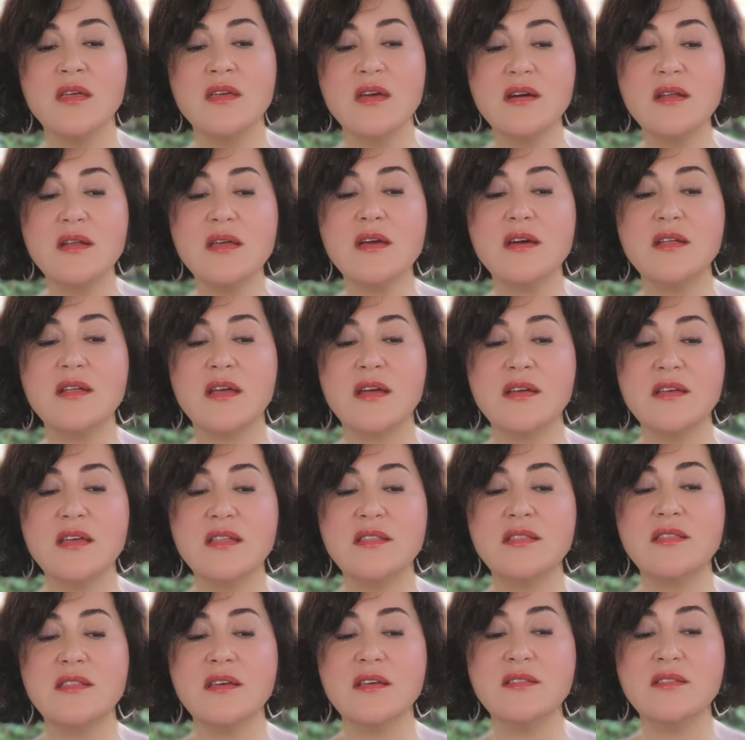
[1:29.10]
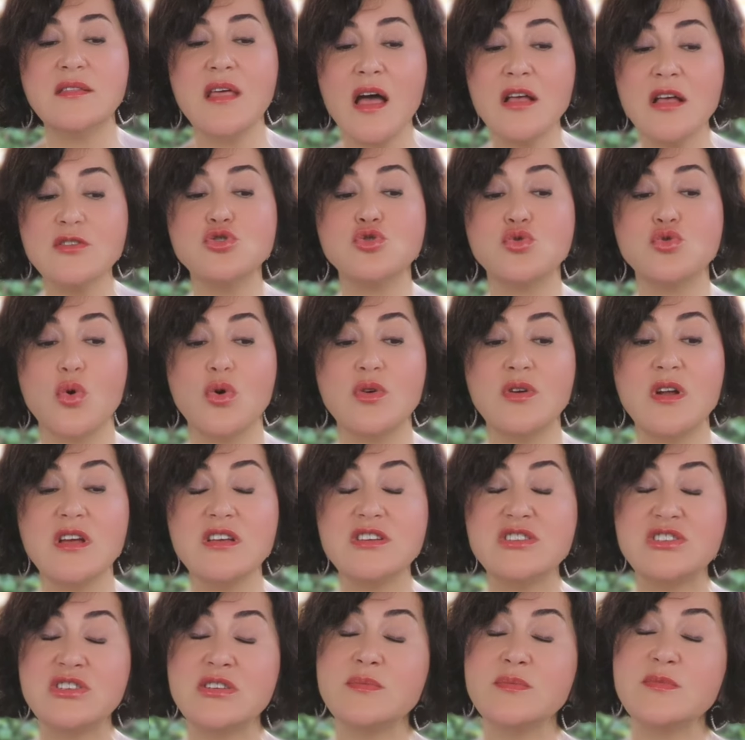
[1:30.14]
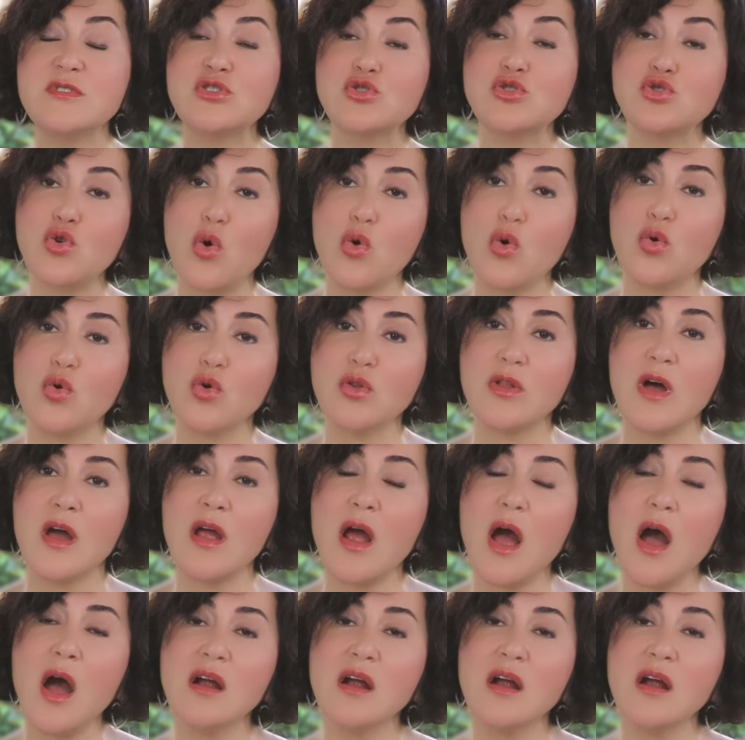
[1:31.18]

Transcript: Yarı yarıya gittikten sonra işimiz çok kolay.